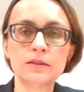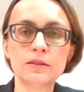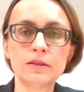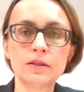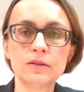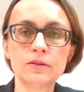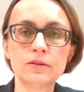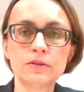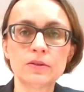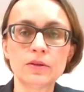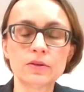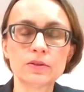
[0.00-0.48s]

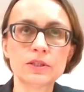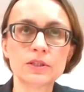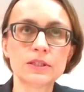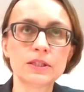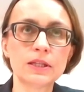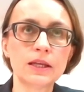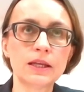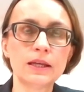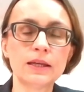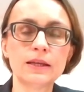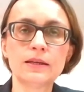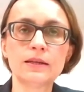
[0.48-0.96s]
No,
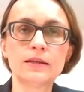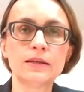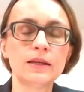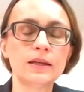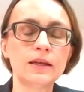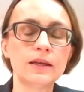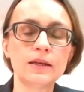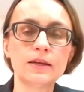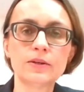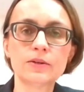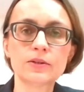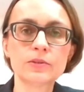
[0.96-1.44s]
nocne
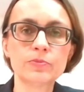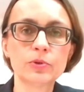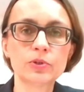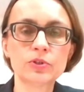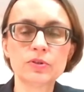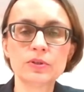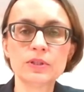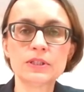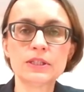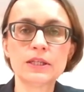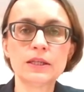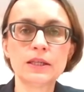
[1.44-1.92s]

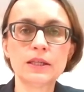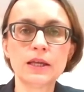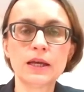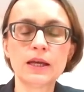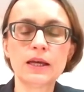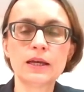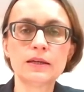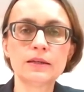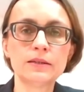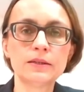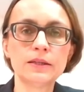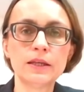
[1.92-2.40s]

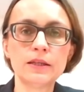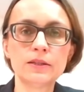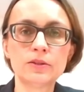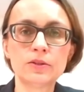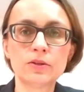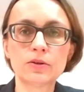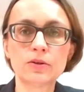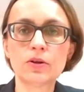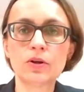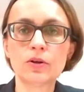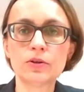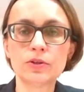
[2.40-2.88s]
rozporządzenia,
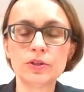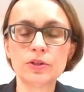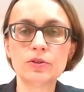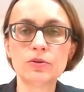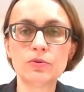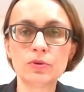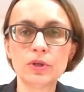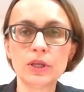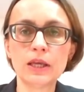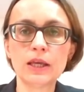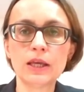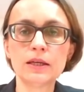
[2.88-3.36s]
jedno goni
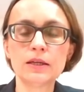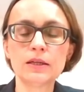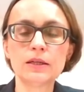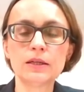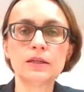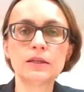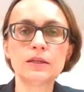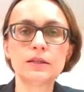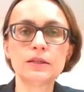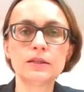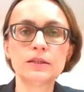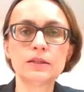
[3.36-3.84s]
drugie.
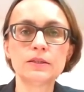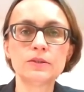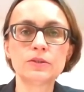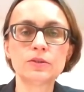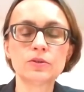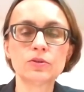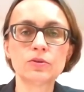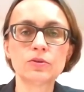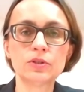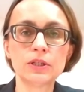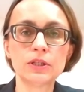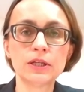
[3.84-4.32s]

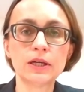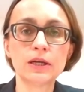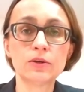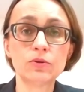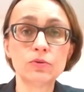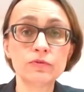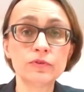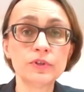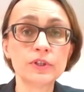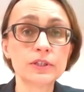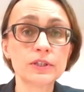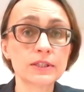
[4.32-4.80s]
To dotyka
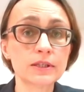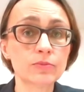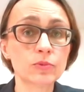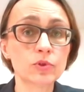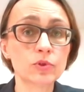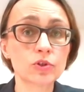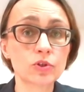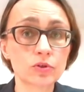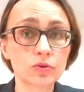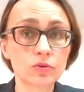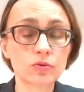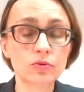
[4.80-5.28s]
również
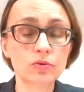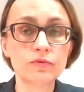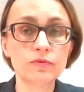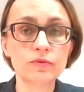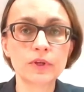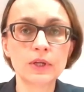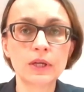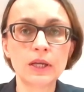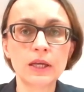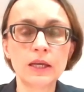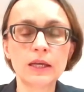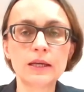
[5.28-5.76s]
samorządów.
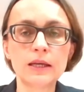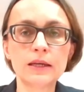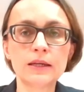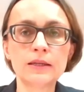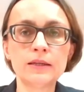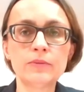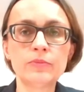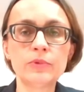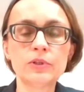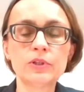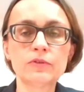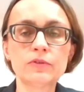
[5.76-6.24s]

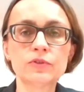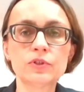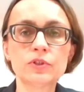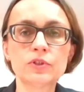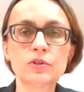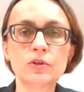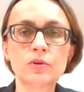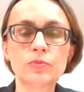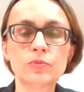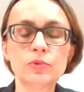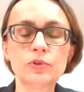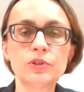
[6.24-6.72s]
My to
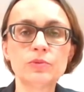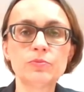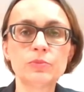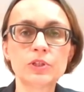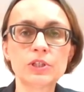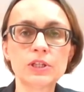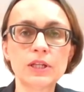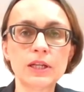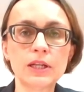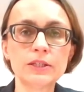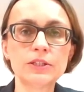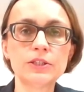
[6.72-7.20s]
wszystko
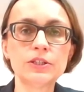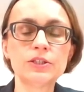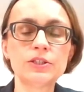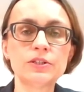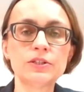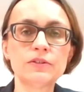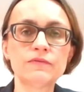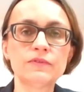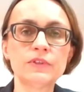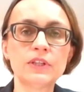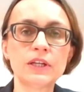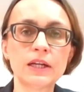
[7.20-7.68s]
musimy
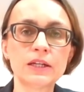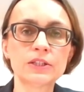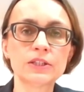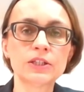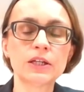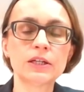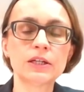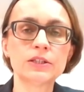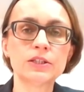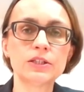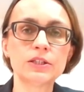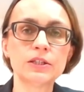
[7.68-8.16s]
śledzić,
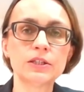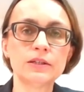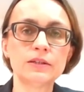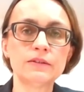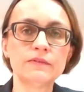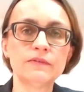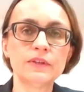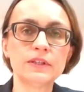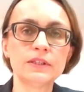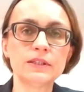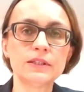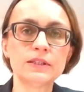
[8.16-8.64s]
wdrażać,
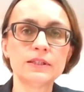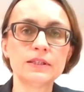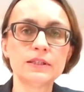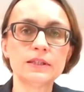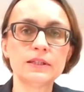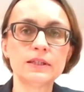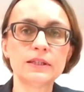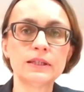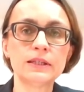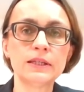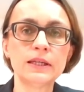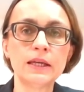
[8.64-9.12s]
więc
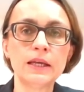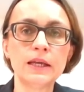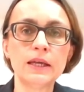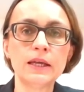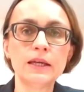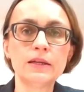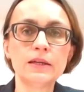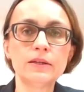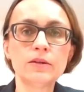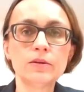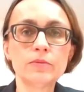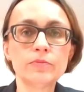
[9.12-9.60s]

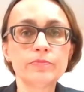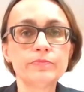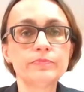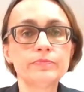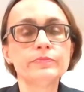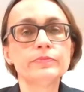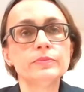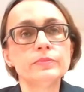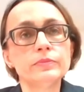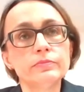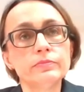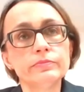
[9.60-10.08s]
no,
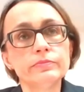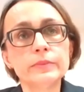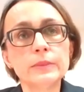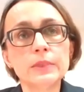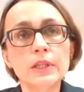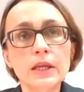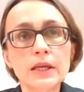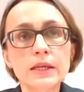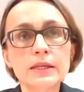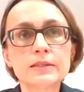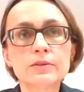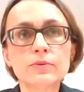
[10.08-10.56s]

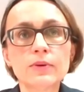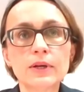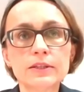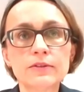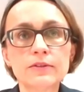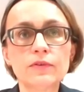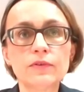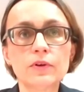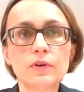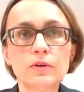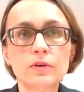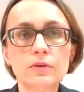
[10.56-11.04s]
nie jest
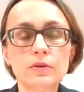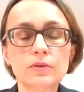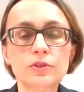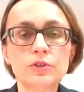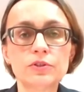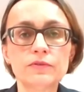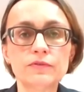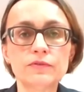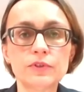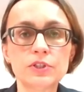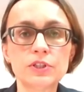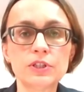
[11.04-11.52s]
łatwo
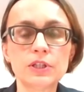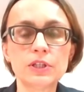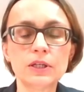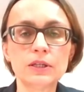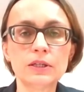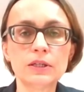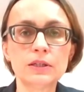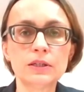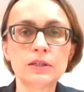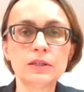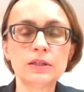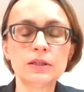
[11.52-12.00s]
oczywiście,
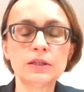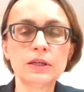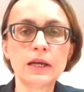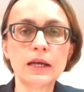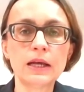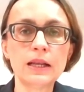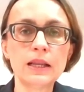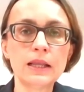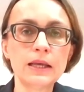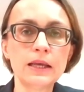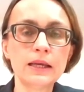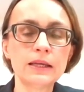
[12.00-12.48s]

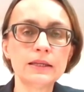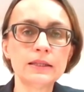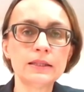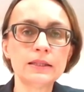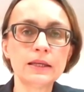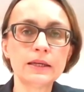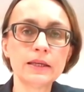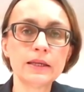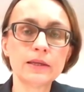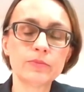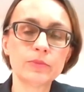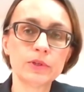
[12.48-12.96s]
ale
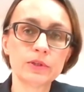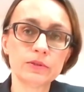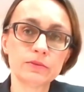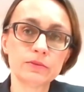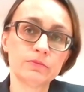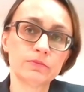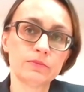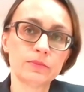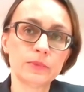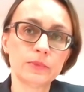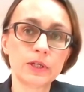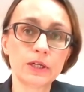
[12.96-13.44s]

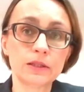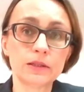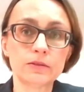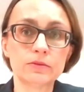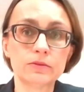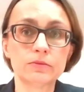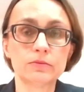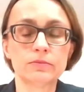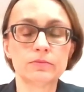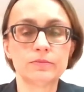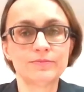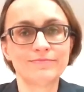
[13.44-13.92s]
dajemy
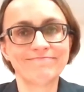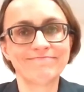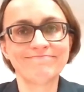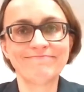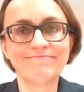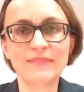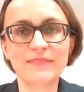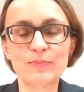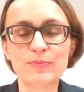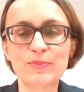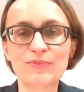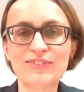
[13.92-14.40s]
radę
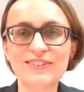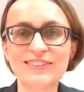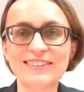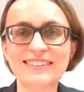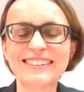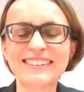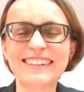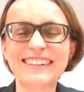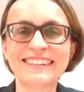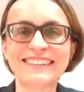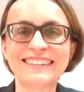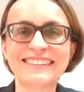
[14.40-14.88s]
nie ma
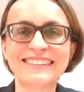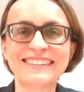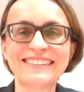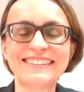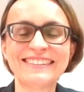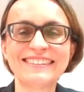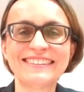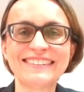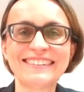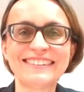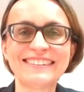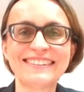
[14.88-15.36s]
wyjścia.
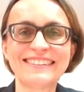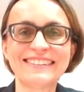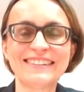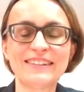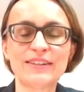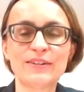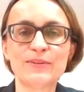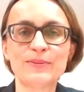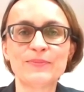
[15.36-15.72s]
E,